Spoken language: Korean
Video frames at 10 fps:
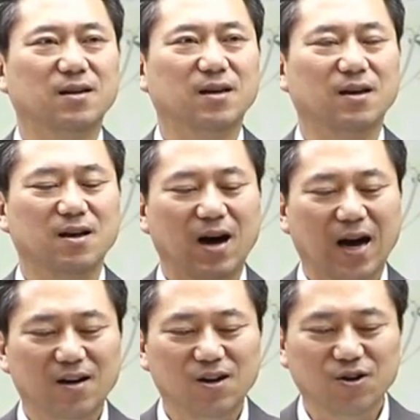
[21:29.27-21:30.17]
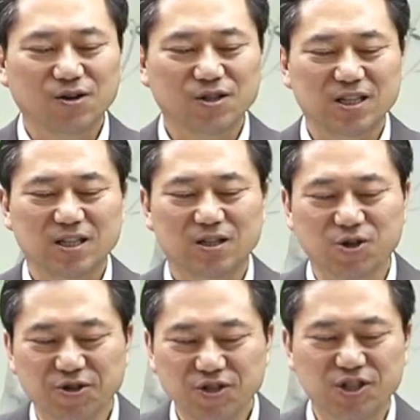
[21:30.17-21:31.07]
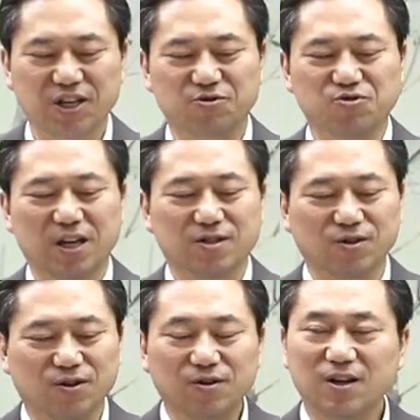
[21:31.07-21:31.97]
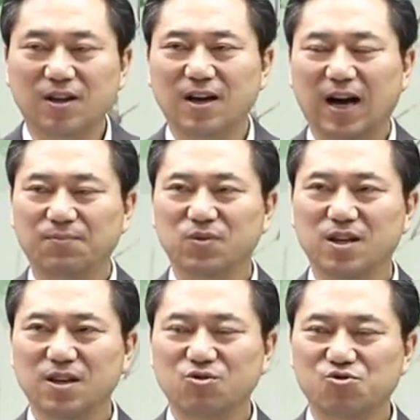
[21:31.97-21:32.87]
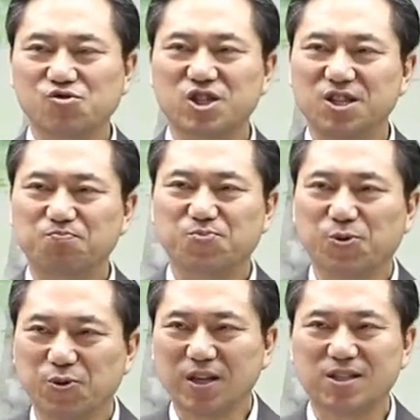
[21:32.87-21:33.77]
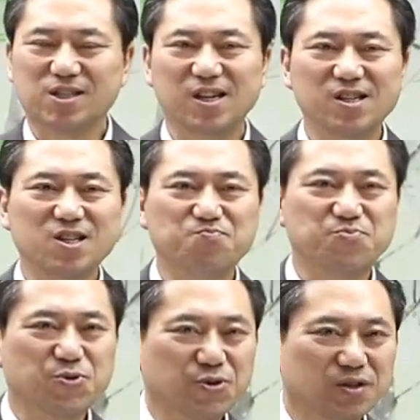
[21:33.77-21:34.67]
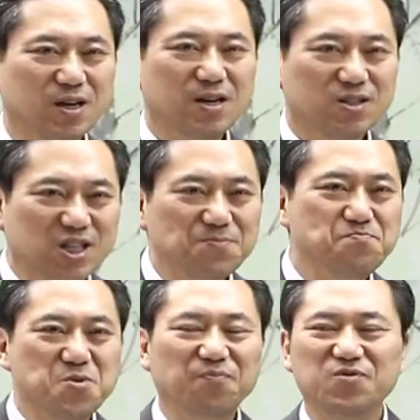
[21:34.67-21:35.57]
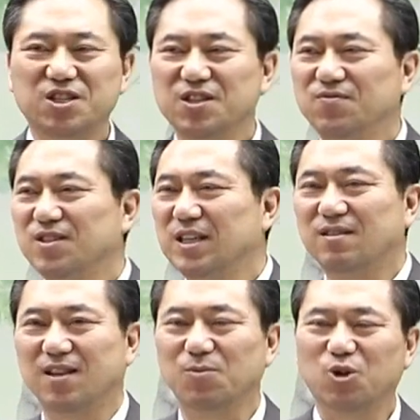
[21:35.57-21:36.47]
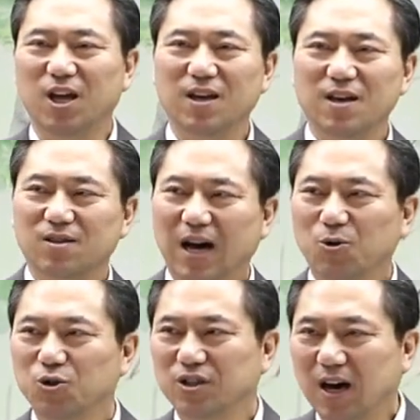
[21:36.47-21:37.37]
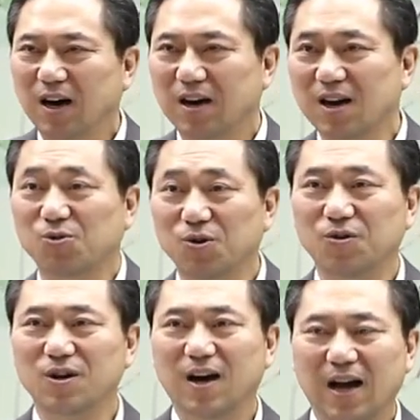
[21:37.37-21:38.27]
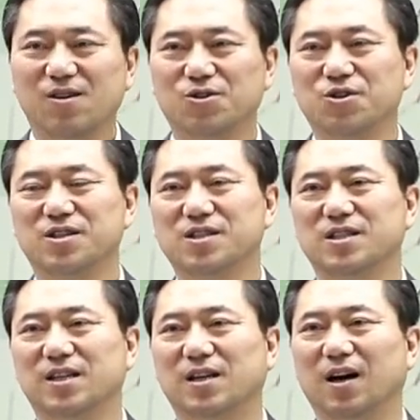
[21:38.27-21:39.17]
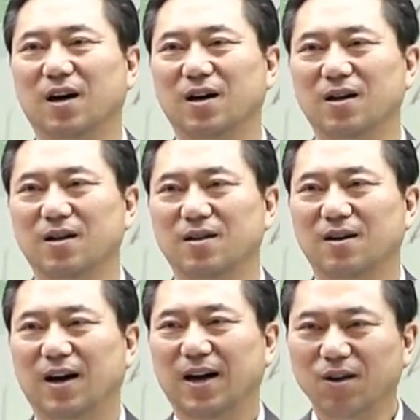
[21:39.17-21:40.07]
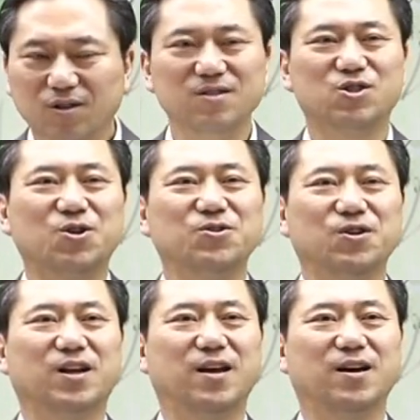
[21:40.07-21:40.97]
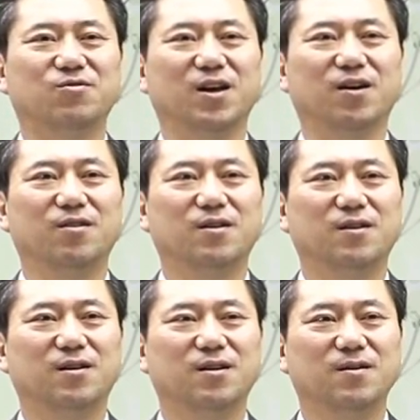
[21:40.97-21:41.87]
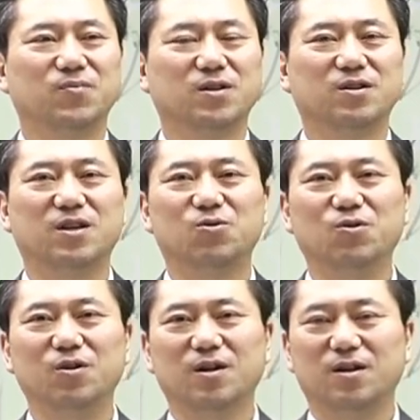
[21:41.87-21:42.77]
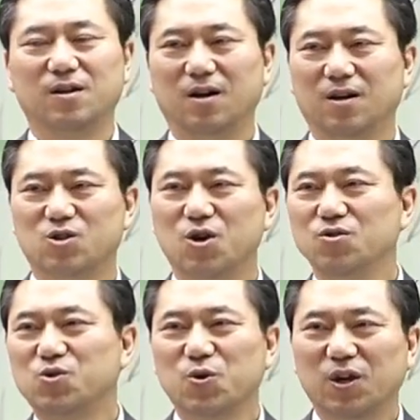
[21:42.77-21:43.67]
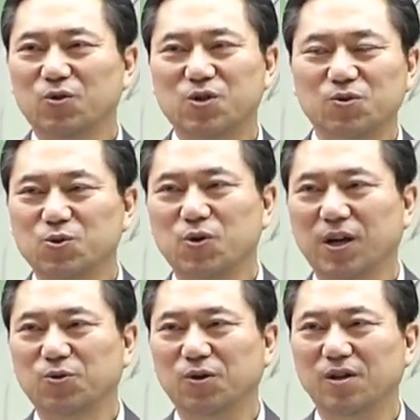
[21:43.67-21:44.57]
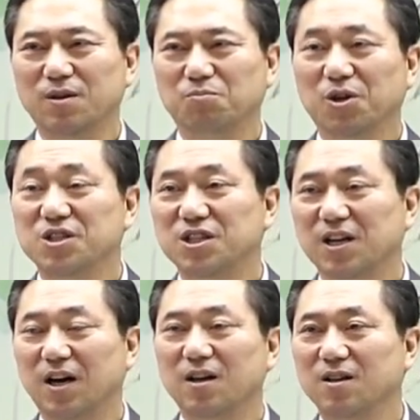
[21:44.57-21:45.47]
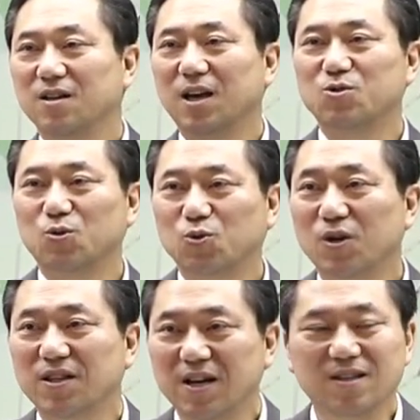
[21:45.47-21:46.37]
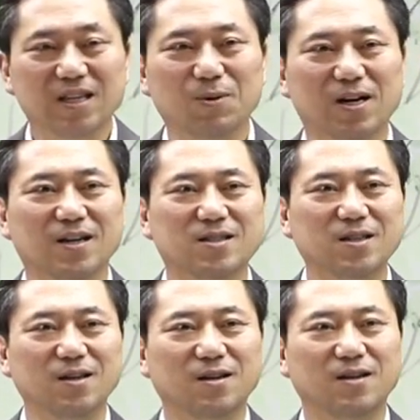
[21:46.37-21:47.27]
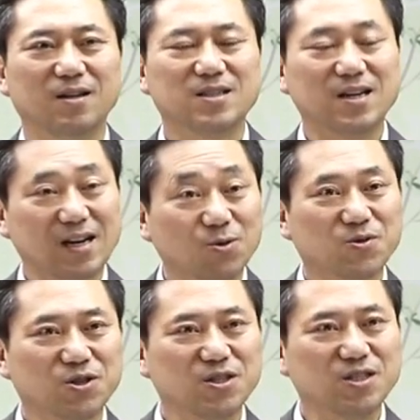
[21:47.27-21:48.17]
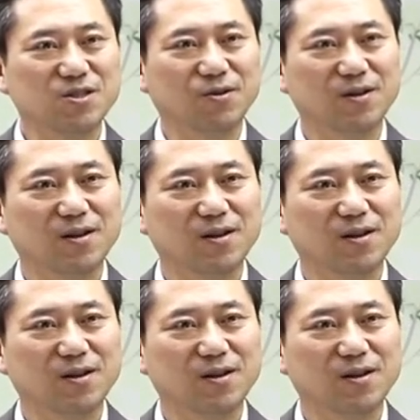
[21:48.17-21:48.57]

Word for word: 예, 알러지 전체 중에서 한60% 내지 70%는 진먼지 진드기 때문에 나온다라고 알려져 있으니까 하여튼 청결해야 돼요. 예? 그리고 아, 청소기로 청소해도 먼지가 계속 돌아다니기만 하지 잘 안 없어지지요.